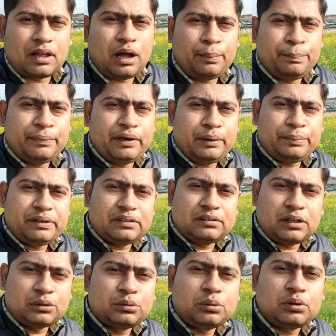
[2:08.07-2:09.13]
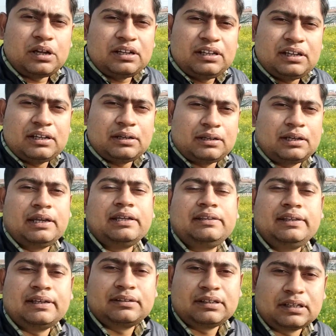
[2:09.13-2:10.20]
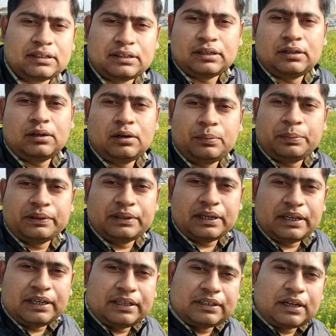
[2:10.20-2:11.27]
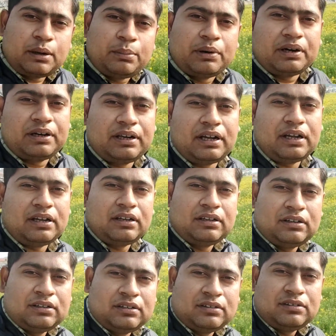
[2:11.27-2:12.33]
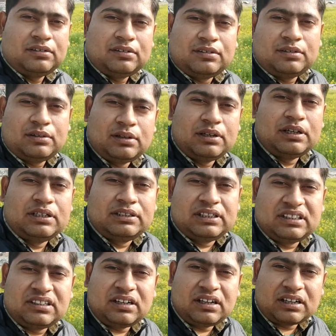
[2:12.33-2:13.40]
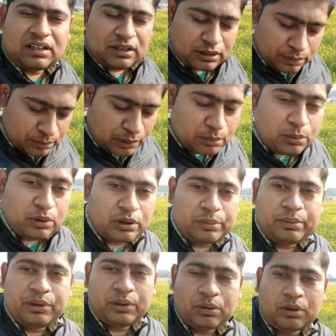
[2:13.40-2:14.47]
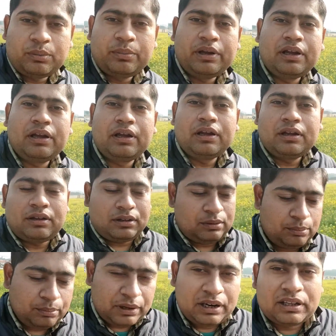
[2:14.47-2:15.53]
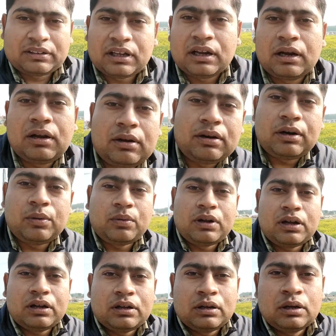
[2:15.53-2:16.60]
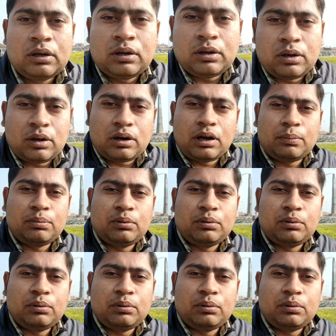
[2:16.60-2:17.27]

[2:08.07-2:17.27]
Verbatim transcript: आप मेरे पीछे सरसों का ये खेत देख सकते हैं और पीछे ईंट का भट्टा है इसी तरह के मनमोहक वीडियो का मैं बनाता रहूँगा और